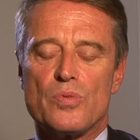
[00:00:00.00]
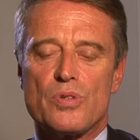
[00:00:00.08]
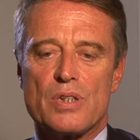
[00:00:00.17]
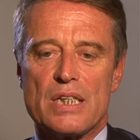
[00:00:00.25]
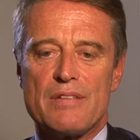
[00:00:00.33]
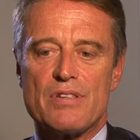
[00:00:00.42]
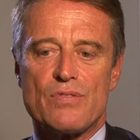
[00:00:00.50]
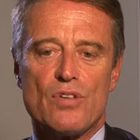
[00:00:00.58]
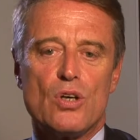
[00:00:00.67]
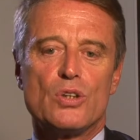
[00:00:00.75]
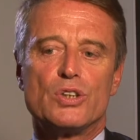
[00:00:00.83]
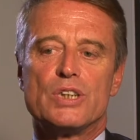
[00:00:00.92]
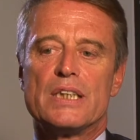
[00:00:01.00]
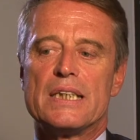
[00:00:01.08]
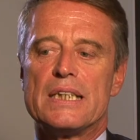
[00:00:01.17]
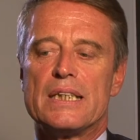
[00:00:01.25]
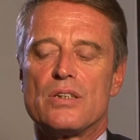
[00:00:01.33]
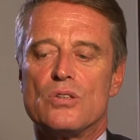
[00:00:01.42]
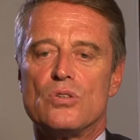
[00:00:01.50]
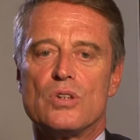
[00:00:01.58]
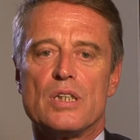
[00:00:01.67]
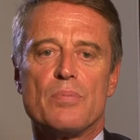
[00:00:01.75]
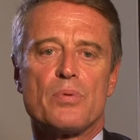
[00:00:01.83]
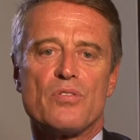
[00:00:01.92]
si deve svolgere
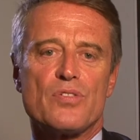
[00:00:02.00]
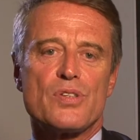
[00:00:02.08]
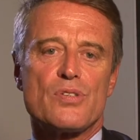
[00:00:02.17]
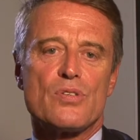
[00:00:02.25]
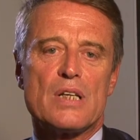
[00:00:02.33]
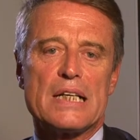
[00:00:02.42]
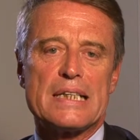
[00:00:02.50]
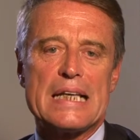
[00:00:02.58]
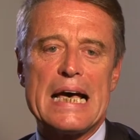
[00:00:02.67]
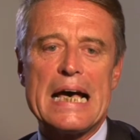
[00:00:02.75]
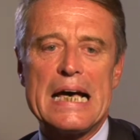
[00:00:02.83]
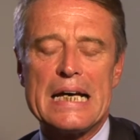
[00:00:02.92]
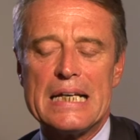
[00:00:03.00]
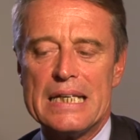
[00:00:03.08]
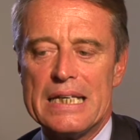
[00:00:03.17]
con professionalità